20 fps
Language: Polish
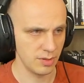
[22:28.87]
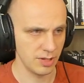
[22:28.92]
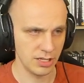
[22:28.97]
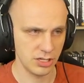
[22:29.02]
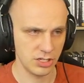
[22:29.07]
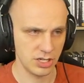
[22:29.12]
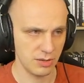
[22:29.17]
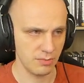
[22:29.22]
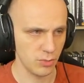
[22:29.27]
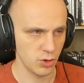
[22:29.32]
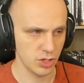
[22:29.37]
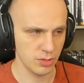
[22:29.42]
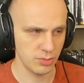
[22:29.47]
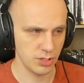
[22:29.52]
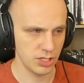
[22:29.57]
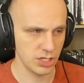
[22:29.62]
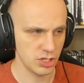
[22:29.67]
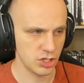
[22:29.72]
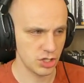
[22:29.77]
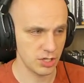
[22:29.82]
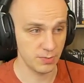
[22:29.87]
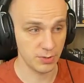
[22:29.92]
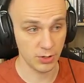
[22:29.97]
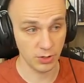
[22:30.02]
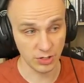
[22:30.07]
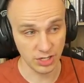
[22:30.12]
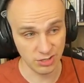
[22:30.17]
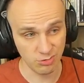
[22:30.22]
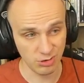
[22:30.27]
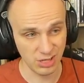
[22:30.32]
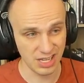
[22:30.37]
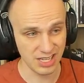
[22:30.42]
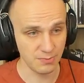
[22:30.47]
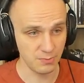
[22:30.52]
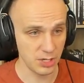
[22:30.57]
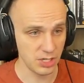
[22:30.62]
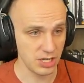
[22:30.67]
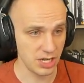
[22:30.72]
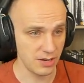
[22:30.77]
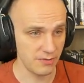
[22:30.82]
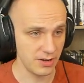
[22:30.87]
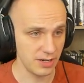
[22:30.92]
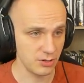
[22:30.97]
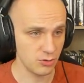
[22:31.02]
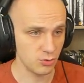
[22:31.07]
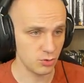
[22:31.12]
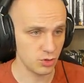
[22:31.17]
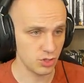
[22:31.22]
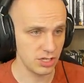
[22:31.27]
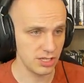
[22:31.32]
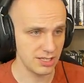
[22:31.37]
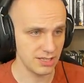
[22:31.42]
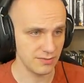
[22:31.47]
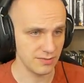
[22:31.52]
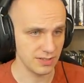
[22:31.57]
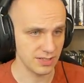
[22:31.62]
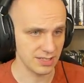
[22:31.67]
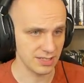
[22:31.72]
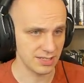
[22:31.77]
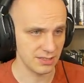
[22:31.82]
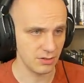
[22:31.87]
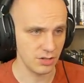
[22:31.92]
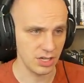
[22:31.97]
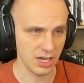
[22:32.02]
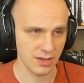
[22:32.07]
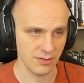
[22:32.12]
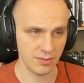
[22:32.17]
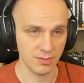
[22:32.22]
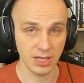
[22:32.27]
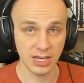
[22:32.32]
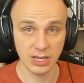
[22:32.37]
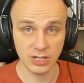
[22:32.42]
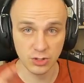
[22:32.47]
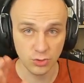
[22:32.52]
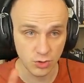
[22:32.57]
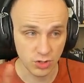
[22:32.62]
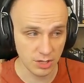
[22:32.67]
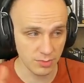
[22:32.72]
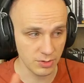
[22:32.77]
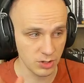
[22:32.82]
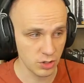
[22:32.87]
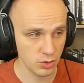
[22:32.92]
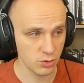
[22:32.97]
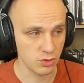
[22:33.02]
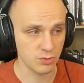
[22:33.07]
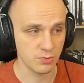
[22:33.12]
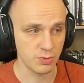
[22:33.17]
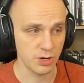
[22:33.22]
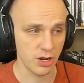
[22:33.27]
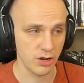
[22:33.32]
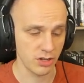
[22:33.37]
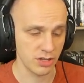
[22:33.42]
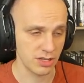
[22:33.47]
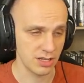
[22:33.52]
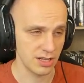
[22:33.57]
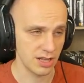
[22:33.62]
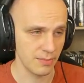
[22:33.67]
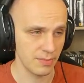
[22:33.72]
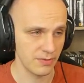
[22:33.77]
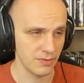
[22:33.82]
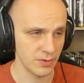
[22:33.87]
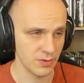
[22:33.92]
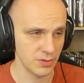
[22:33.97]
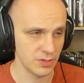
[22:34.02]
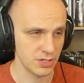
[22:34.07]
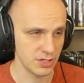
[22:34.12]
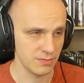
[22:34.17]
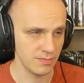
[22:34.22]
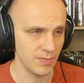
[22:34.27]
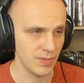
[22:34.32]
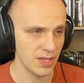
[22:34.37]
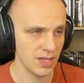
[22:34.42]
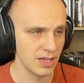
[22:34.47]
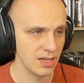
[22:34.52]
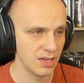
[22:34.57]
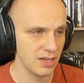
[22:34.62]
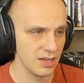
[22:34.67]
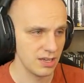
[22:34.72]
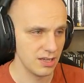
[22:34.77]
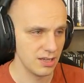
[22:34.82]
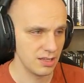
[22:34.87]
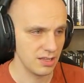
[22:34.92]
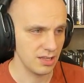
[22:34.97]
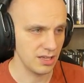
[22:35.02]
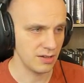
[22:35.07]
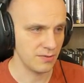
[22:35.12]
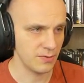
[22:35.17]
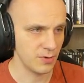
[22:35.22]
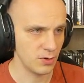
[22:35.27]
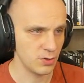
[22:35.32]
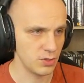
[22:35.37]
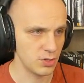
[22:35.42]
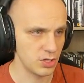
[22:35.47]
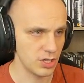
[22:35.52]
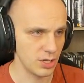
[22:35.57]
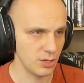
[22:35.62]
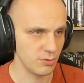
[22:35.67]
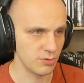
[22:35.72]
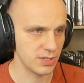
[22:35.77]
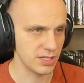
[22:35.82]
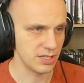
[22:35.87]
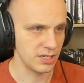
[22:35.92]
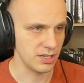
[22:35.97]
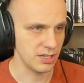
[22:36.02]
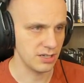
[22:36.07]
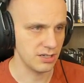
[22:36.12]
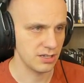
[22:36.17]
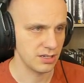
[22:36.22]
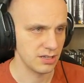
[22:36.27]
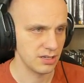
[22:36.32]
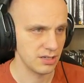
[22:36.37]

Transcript: Medliczam może być też szybki, chociaż tutaj jest 5 leveli różnicy, więc no nie wiem. No jeszcze użyjemy ciosu z Priority dla pewności. Niech wchodzi Shadow Sneak.